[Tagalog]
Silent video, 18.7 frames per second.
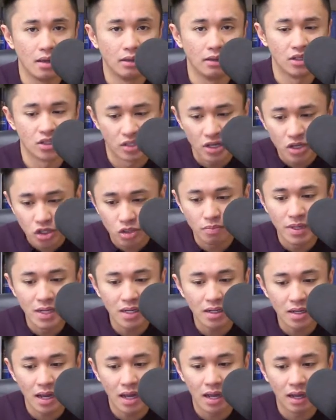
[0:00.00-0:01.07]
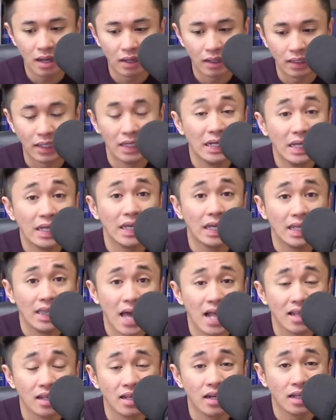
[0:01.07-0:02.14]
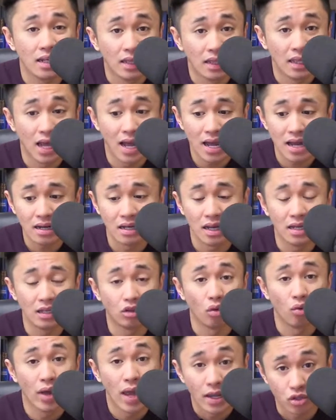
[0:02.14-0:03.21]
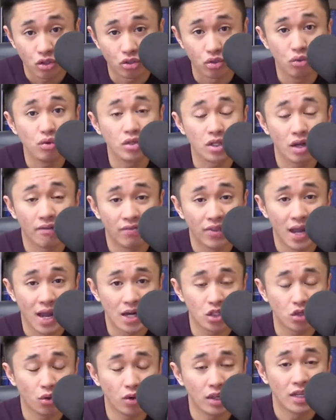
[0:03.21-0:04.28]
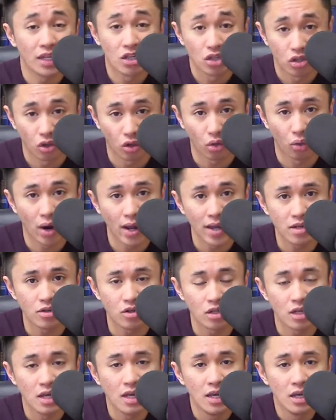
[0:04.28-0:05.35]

Does this mean na kinikilala na nila na itong Jesus of Nazareth is the Christ?